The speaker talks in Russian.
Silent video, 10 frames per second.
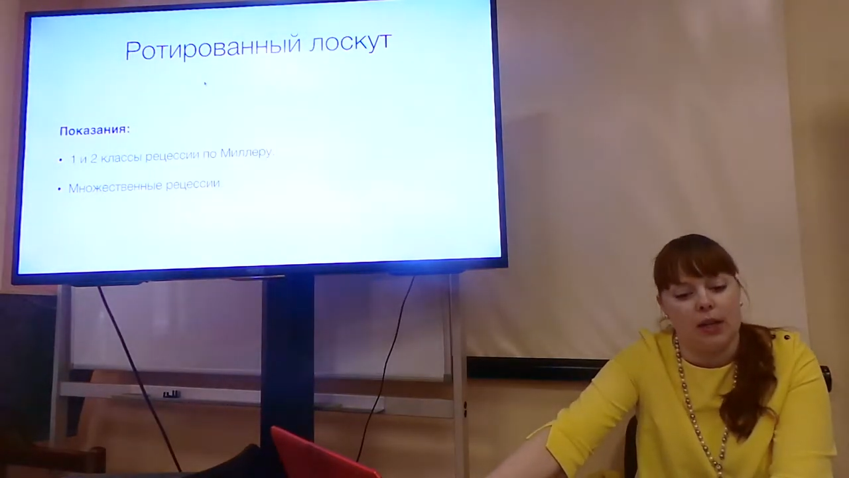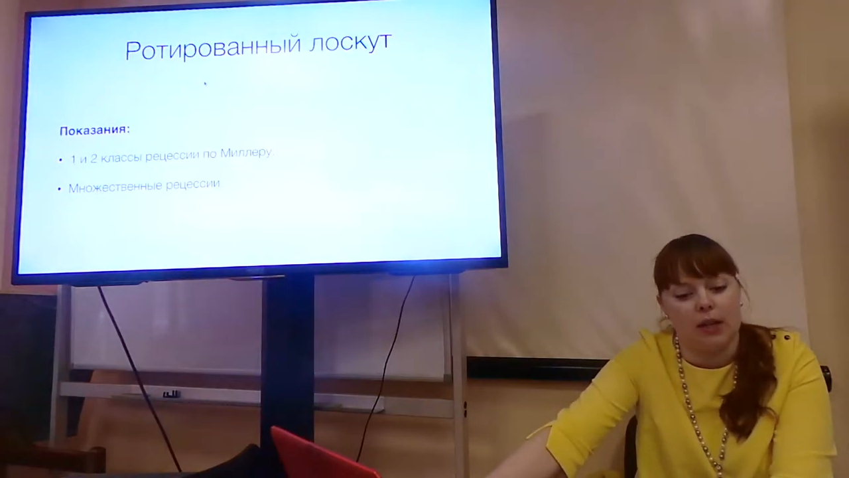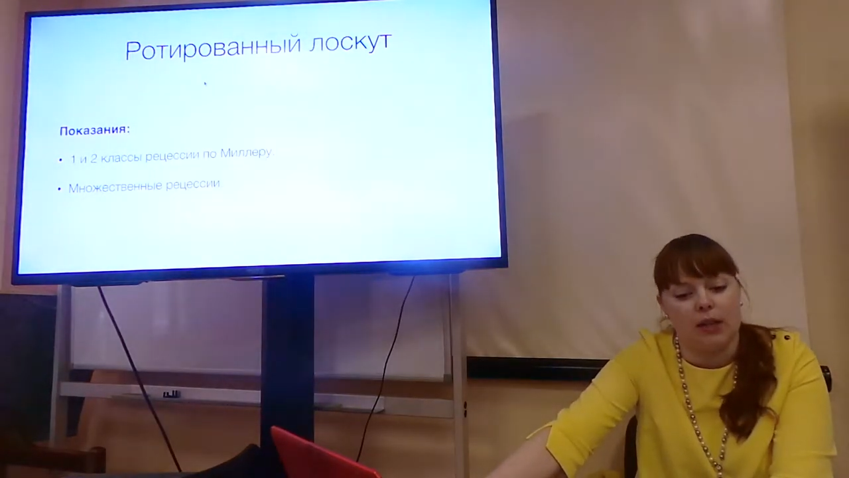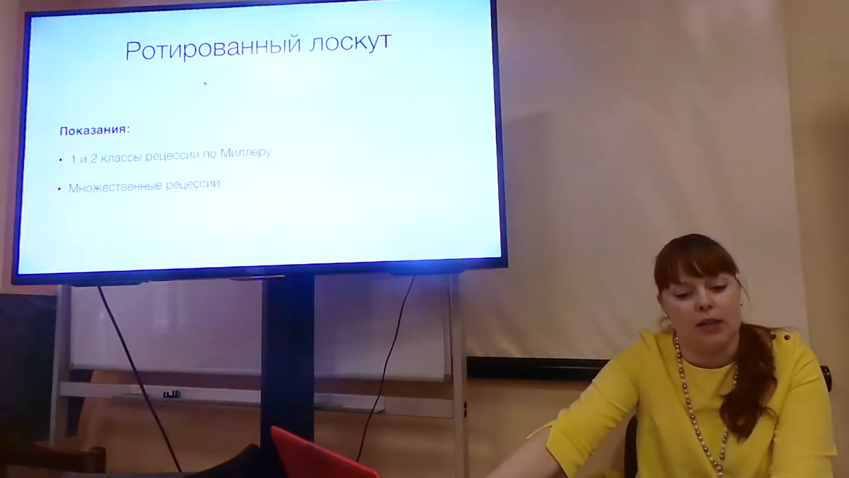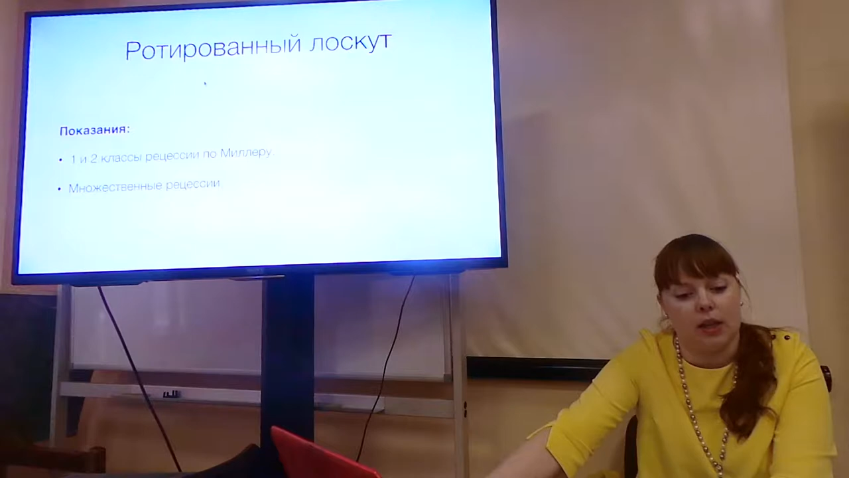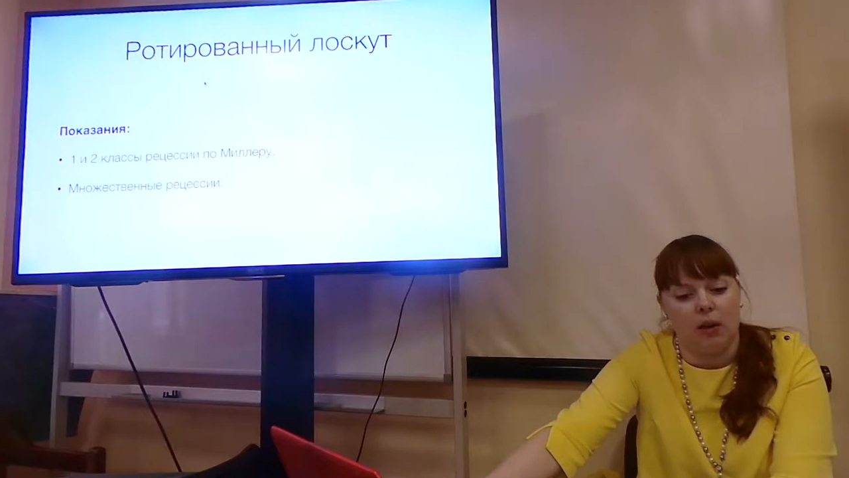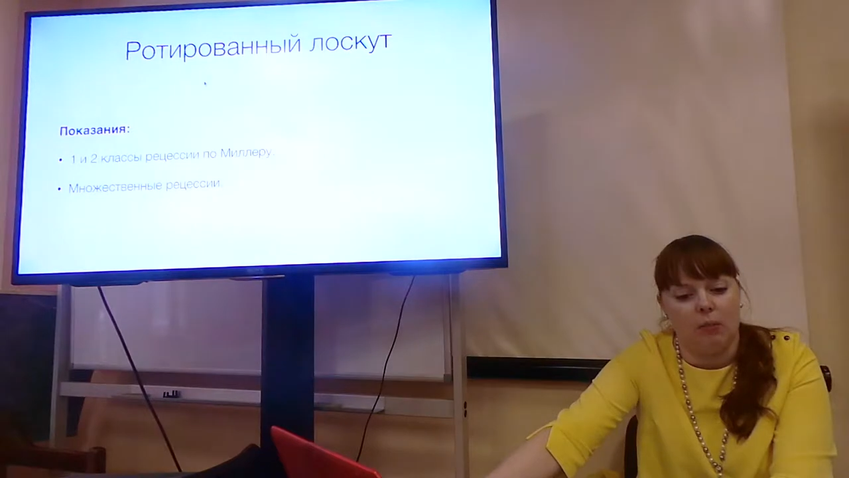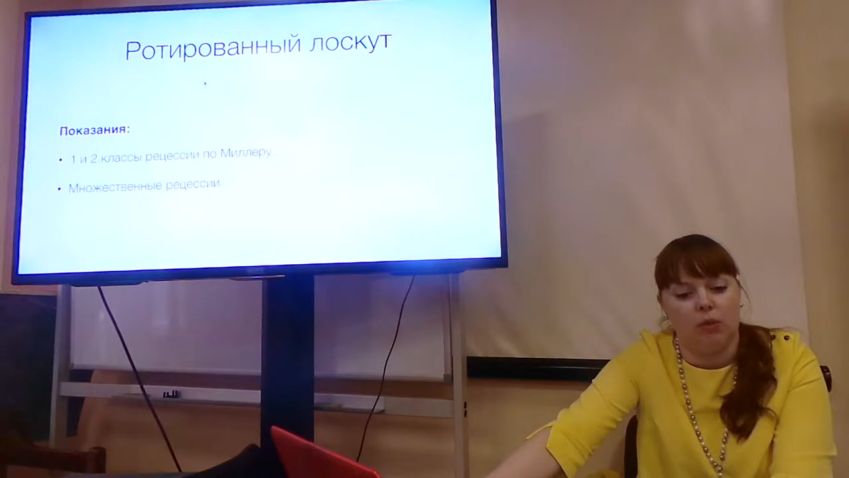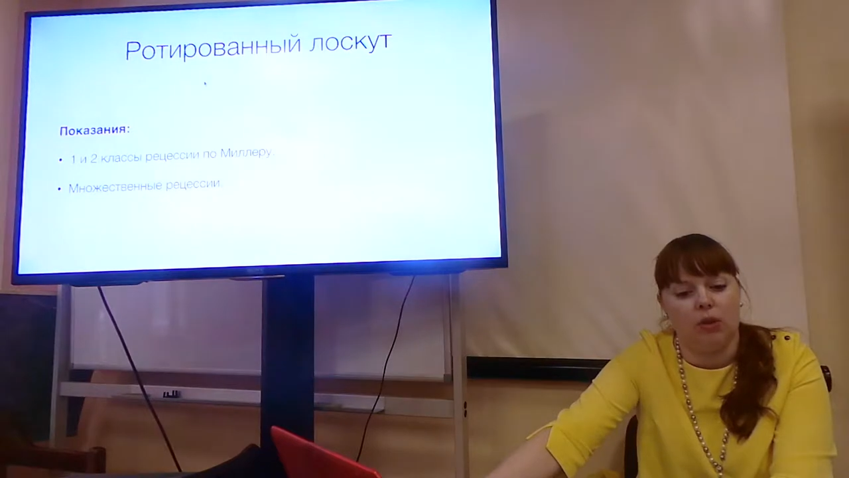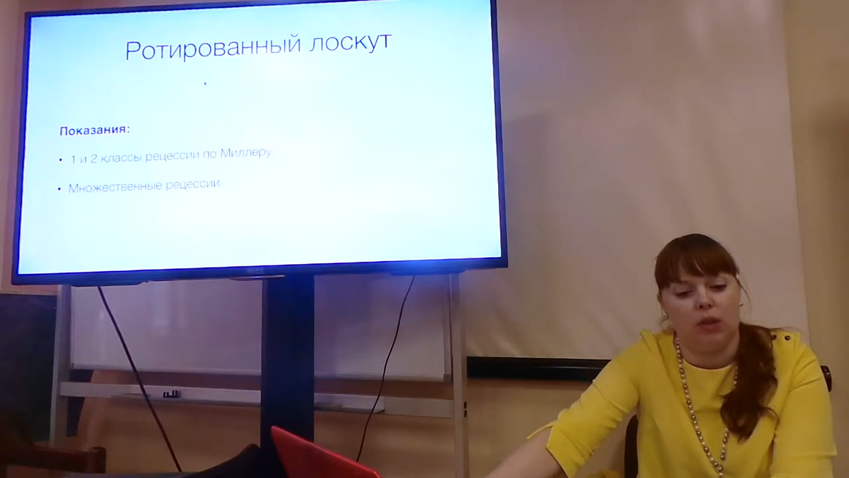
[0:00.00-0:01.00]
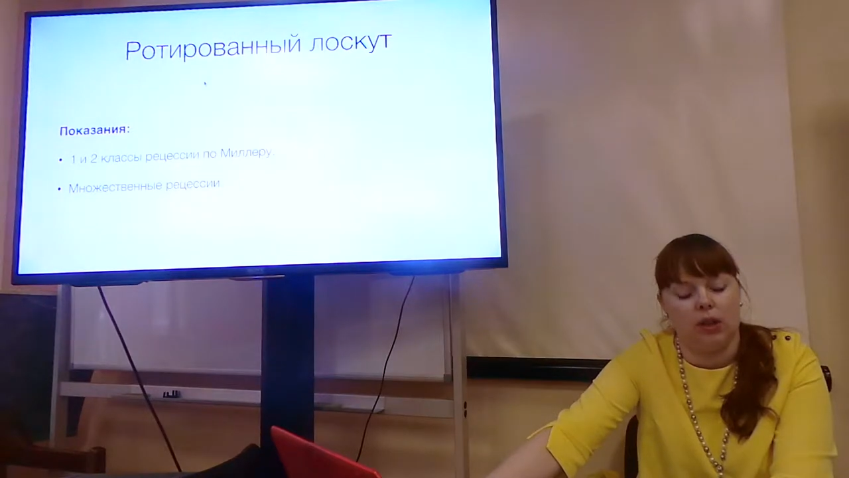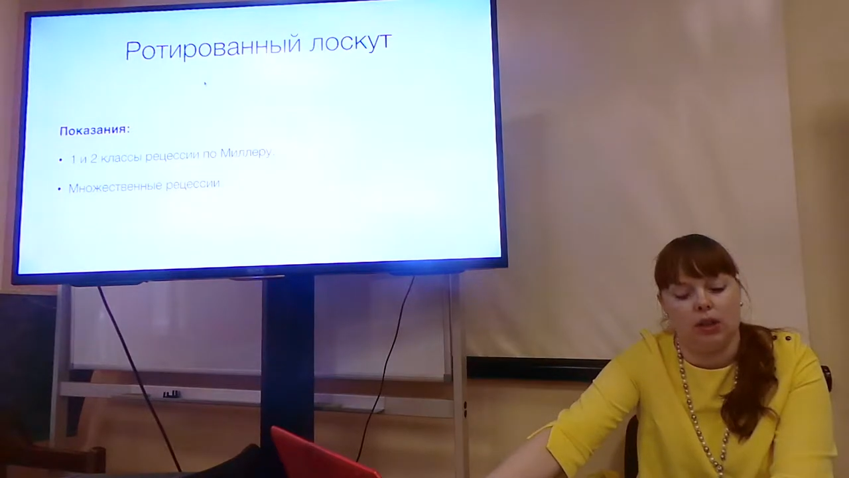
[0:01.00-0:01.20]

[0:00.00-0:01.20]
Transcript: Есть работы,